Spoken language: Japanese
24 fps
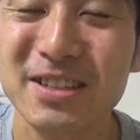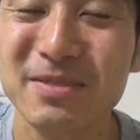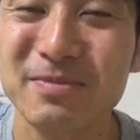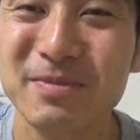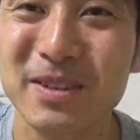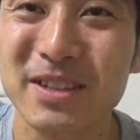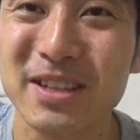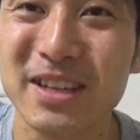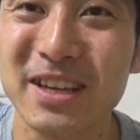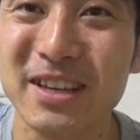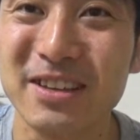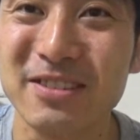
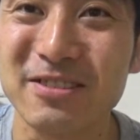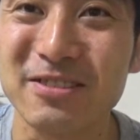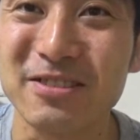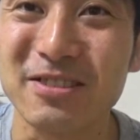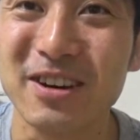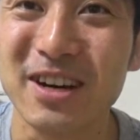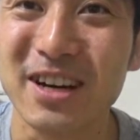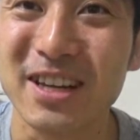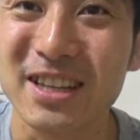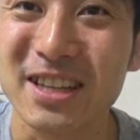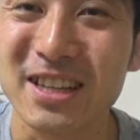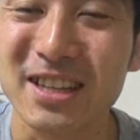までちょっ
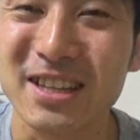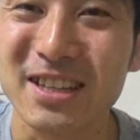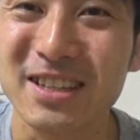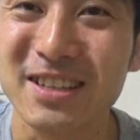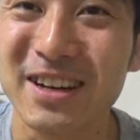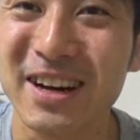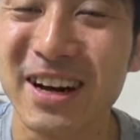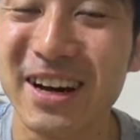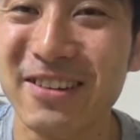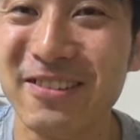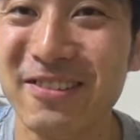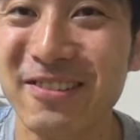とあ、
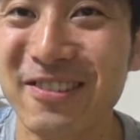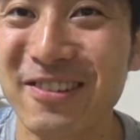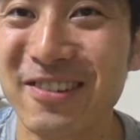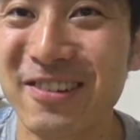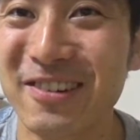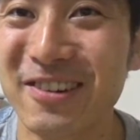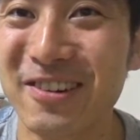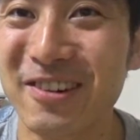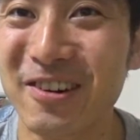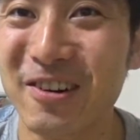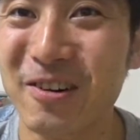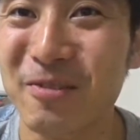あ
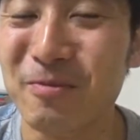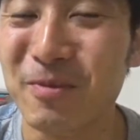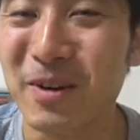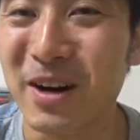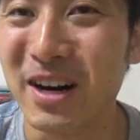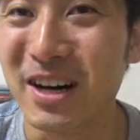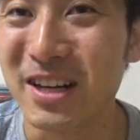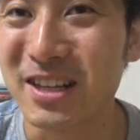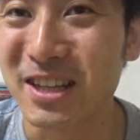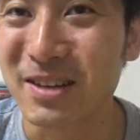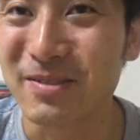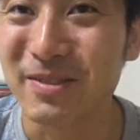のー、ま
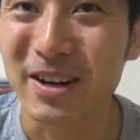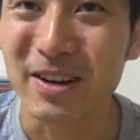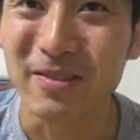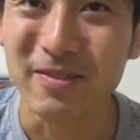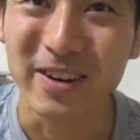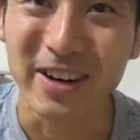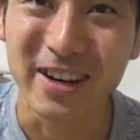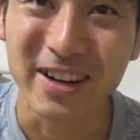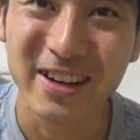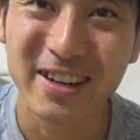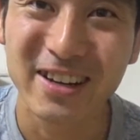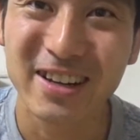あ、頭が
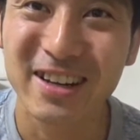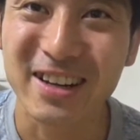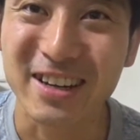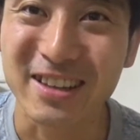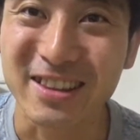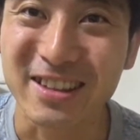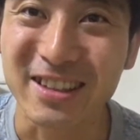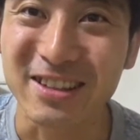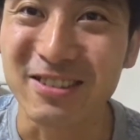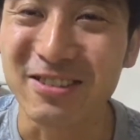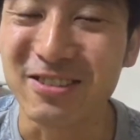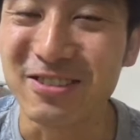回らなかっ
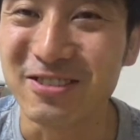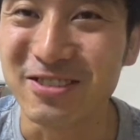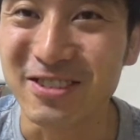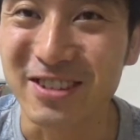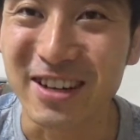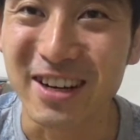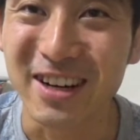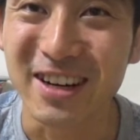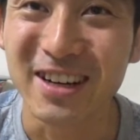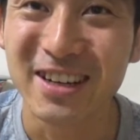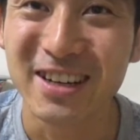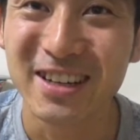たという
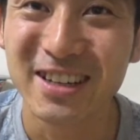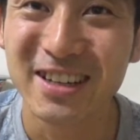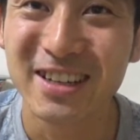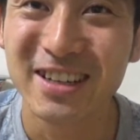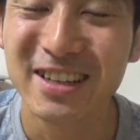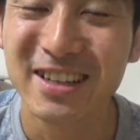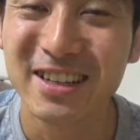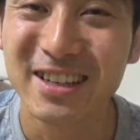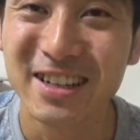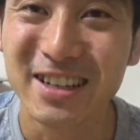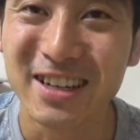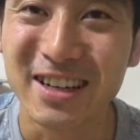か、
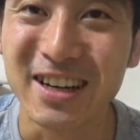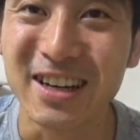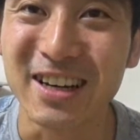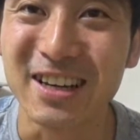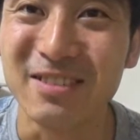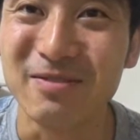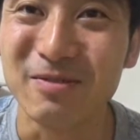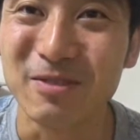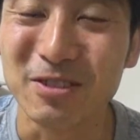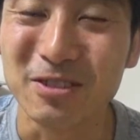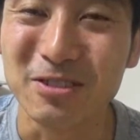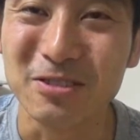はい、
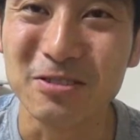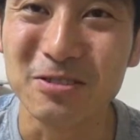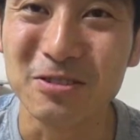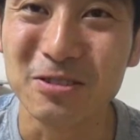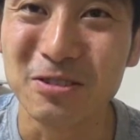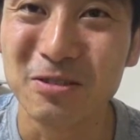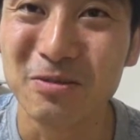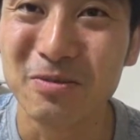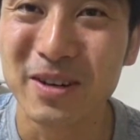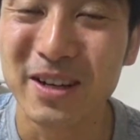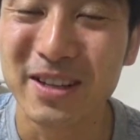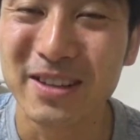もう通
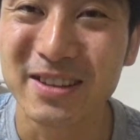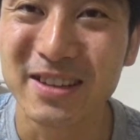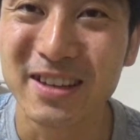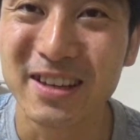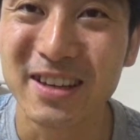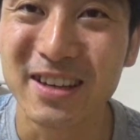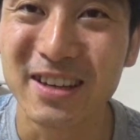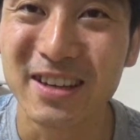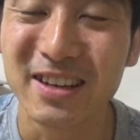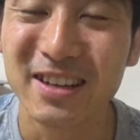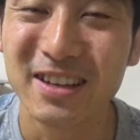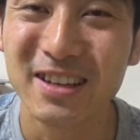常版
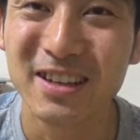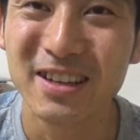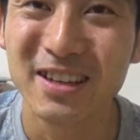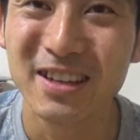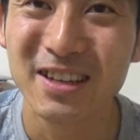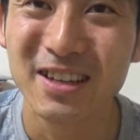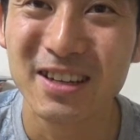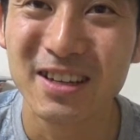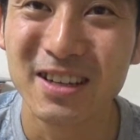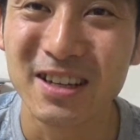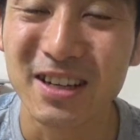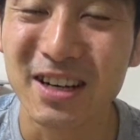で
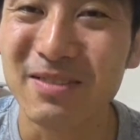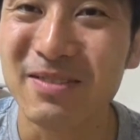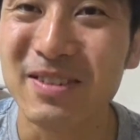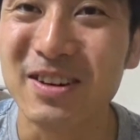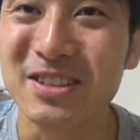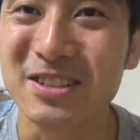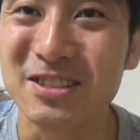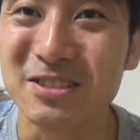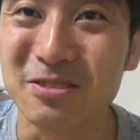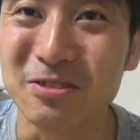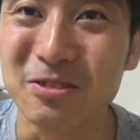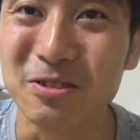我
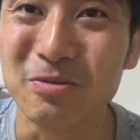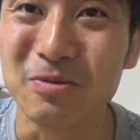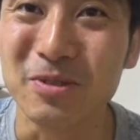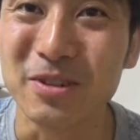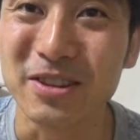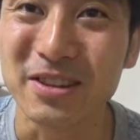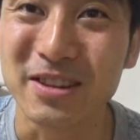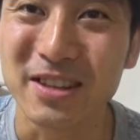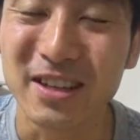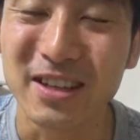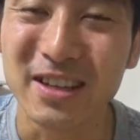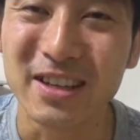慢しようと思っ
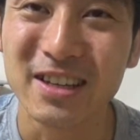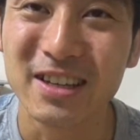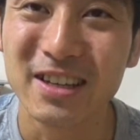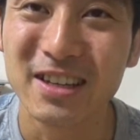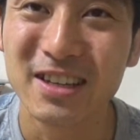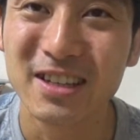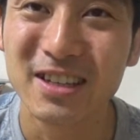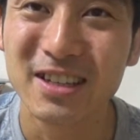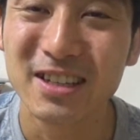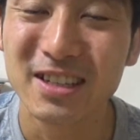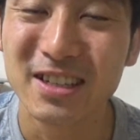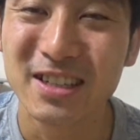て、
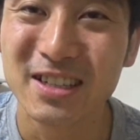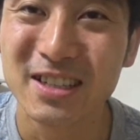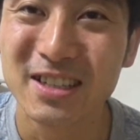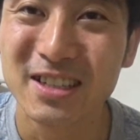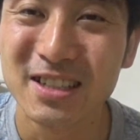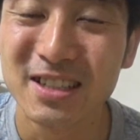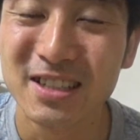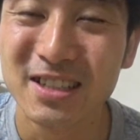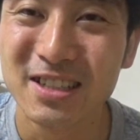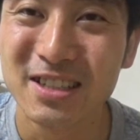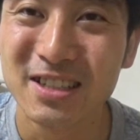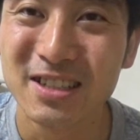
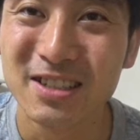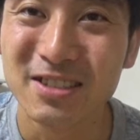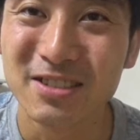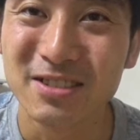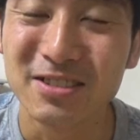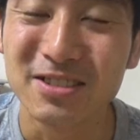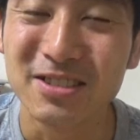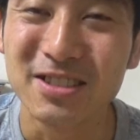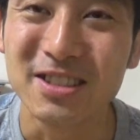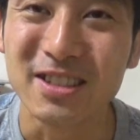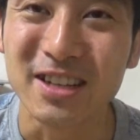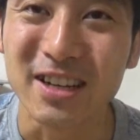
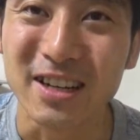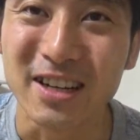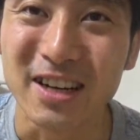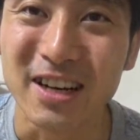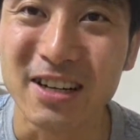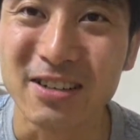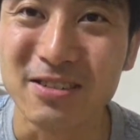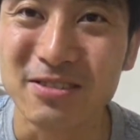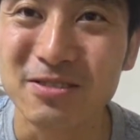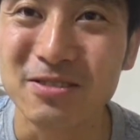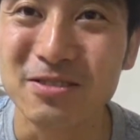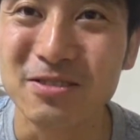9時から
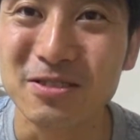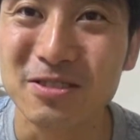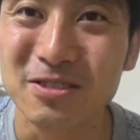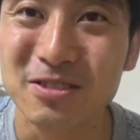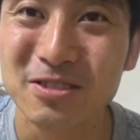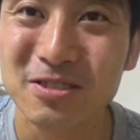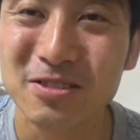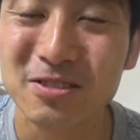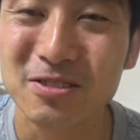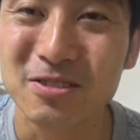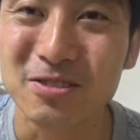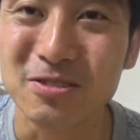ある
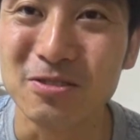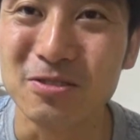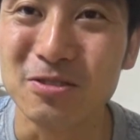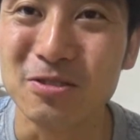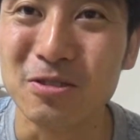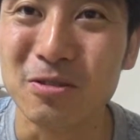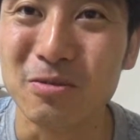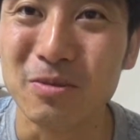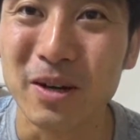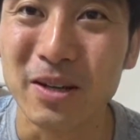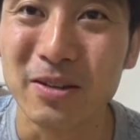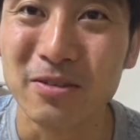通
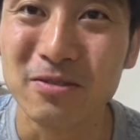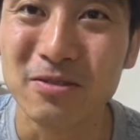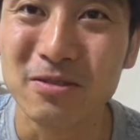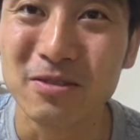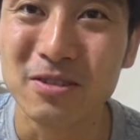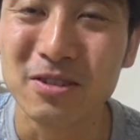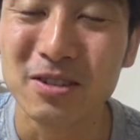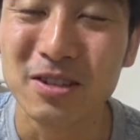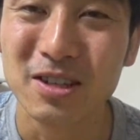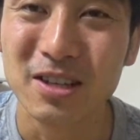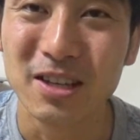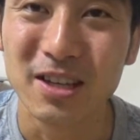常版の
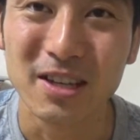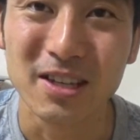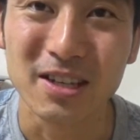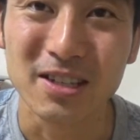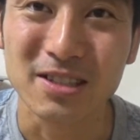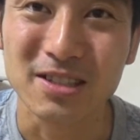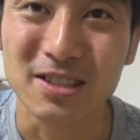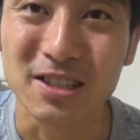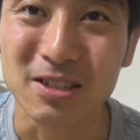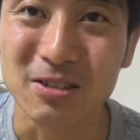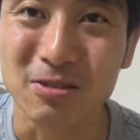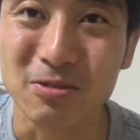映画
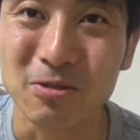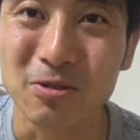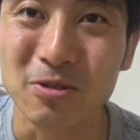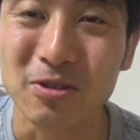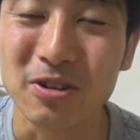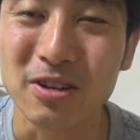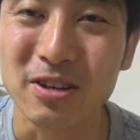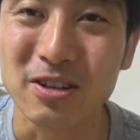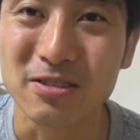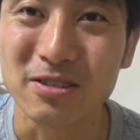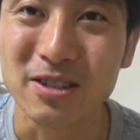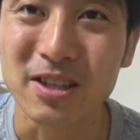チケットを予
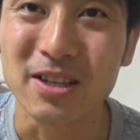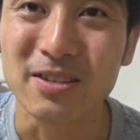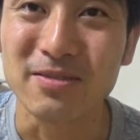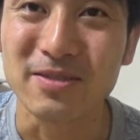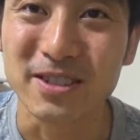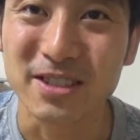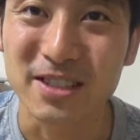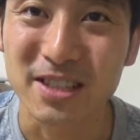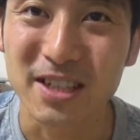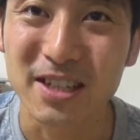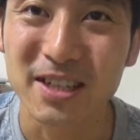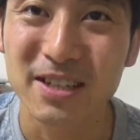約でき
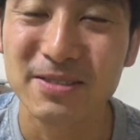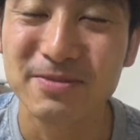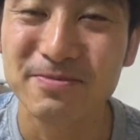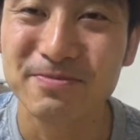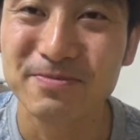ました。は